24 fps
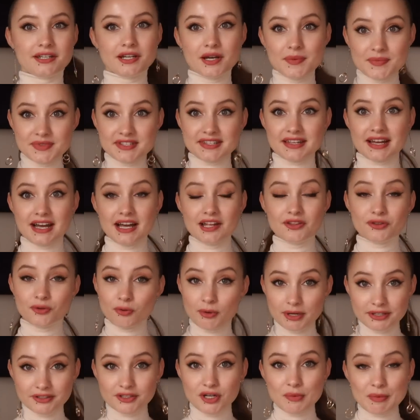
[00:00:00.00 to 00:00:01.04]
comme ça,
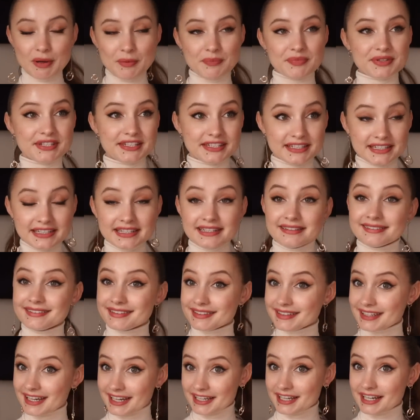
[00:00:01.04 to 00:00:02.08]
droite comme un piquet,
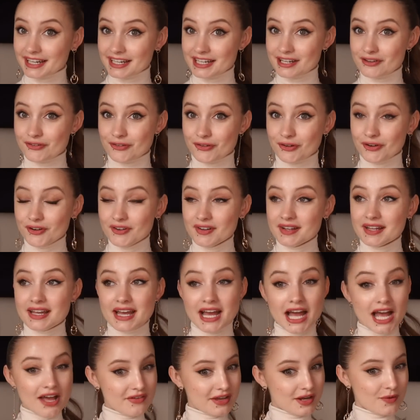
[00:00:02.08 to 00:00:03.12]
derrière les gens,
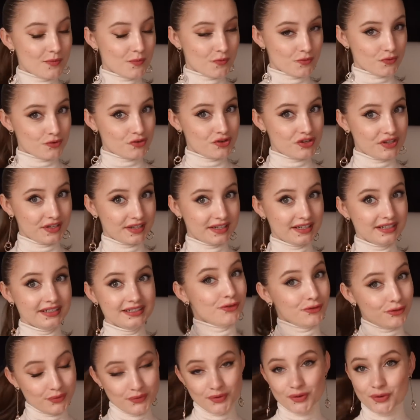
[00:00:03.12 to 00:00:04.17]
avec mon chien,
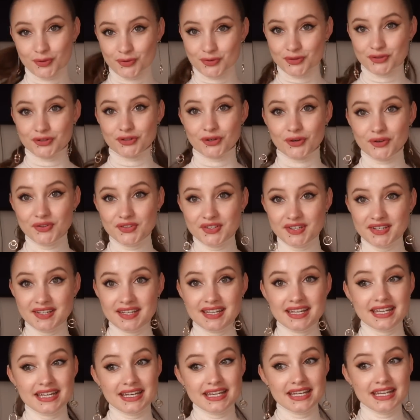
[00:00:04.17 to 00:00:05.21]
devant le stand,
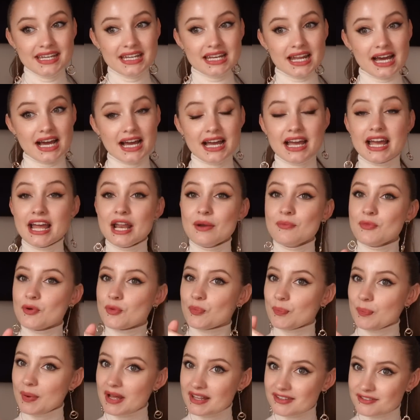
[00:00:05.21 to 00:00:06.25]
et là, elle me
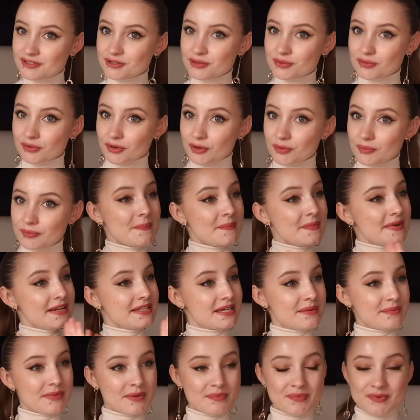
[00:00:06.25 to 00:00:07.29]
passe devant.
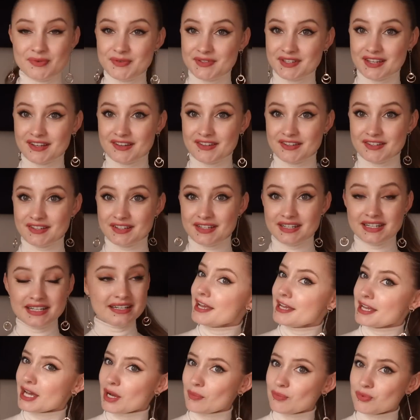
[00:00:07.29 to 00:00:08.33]
Madame est plus âgée
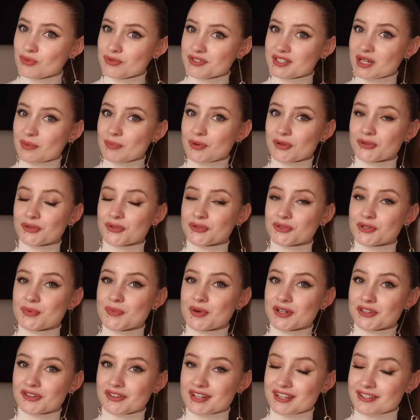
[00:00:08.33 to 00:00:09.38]
et a plus d'importance que
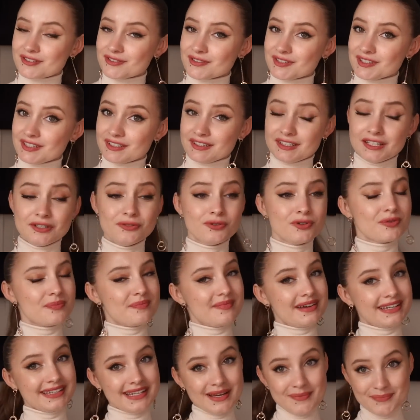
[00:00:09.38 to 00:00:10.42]
moi dans la société, donc
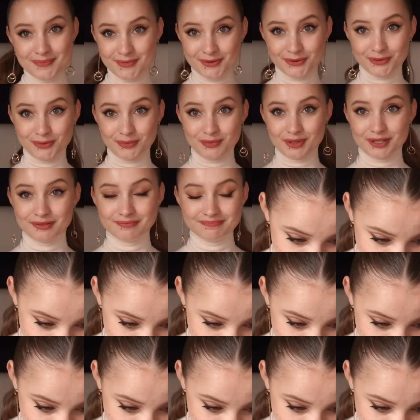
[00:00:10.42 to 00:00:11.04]
Madame me double.